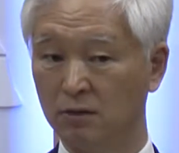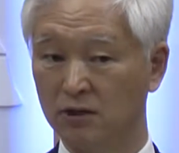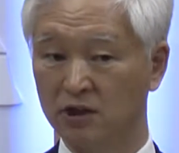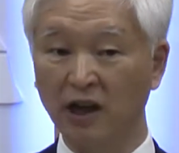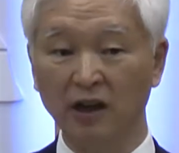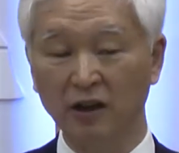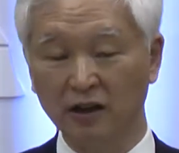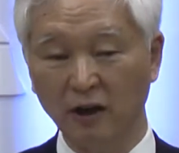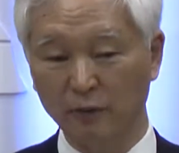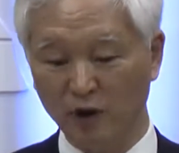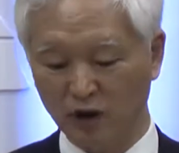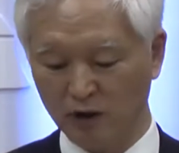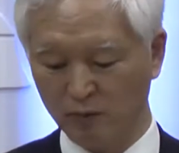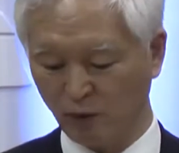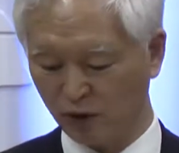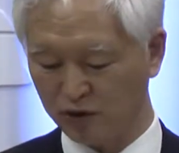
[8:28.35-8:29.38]

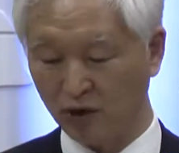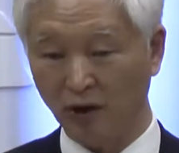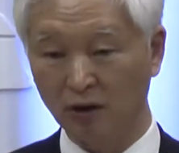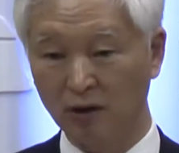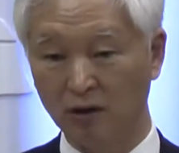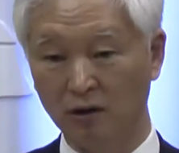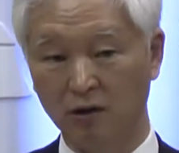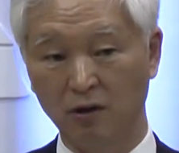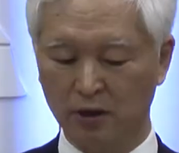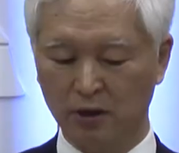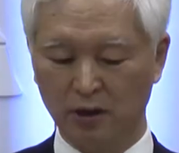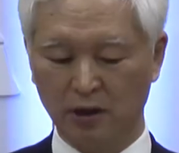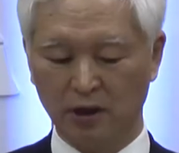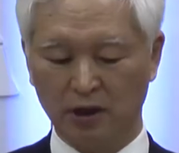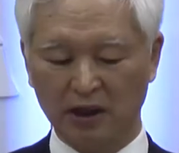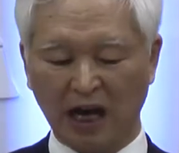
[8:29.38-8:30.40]
제1계명이 뭐죠?
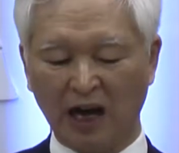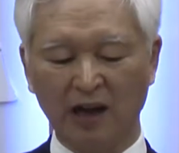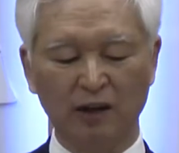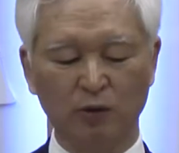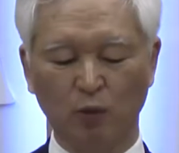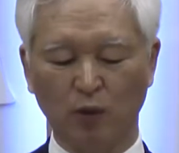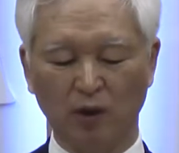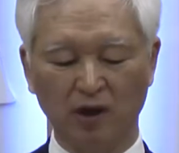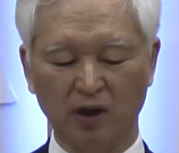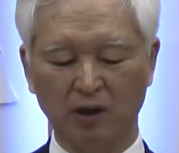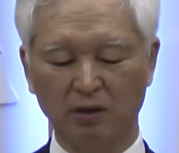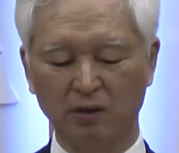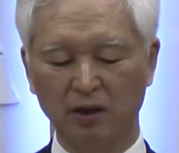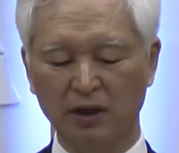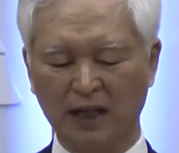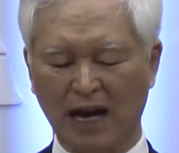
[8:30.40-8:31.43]
나
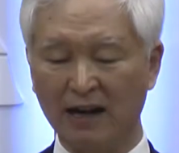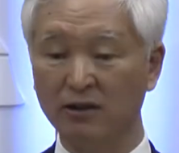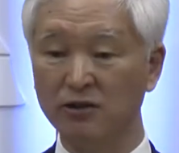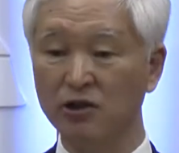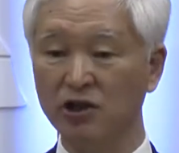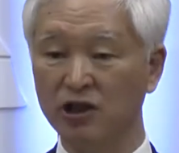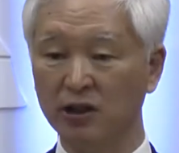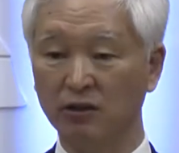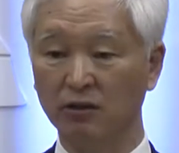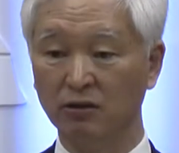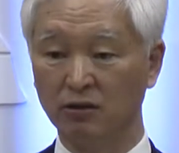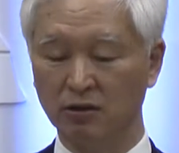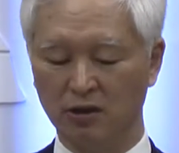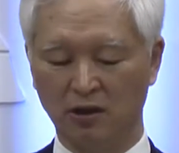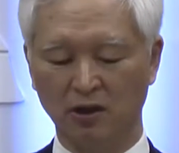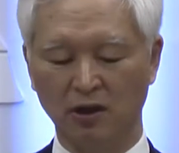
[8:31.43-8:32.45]
외에는 다른
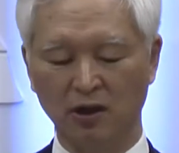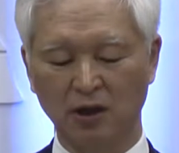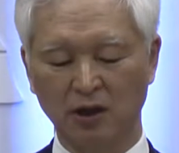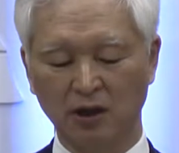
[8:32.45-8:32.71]
신들을